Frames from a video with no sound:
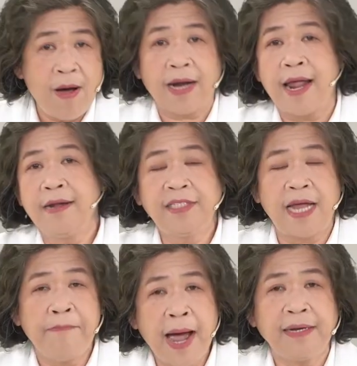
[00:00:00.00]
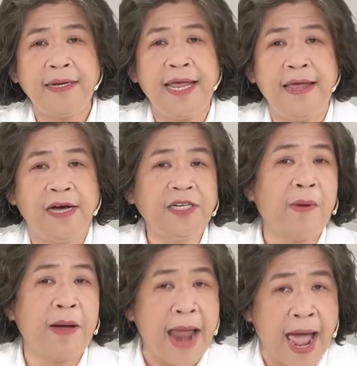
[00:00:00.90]
hoặc là nó sẽ mất đi ở trong
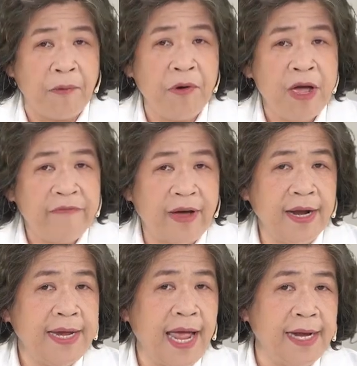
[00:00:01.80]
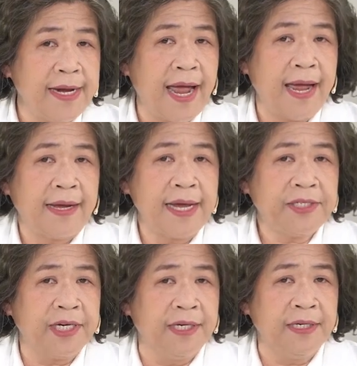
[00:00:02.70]
âm đạo và nó gây ra cái
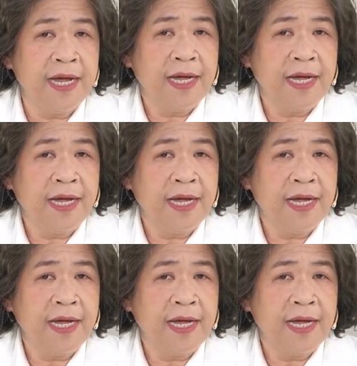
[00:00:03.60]
sự